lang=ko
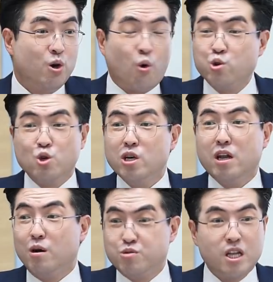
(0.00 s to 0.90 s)

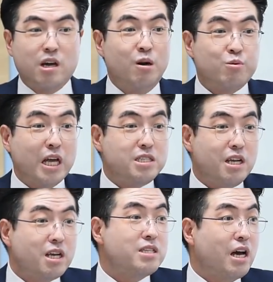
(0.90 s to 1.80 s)
고조선에 없으니까 없겠지,
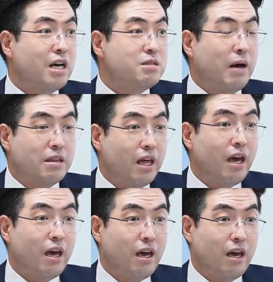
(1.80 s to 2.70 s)
이렇게 생각하시면 안
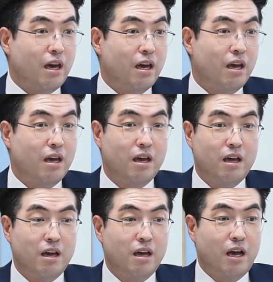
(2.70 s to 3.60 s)
돼.
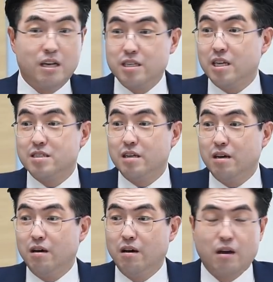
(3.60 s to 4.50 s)

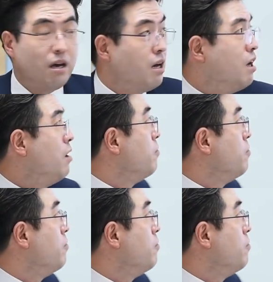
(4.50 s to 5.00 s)
아시겠어요? 네.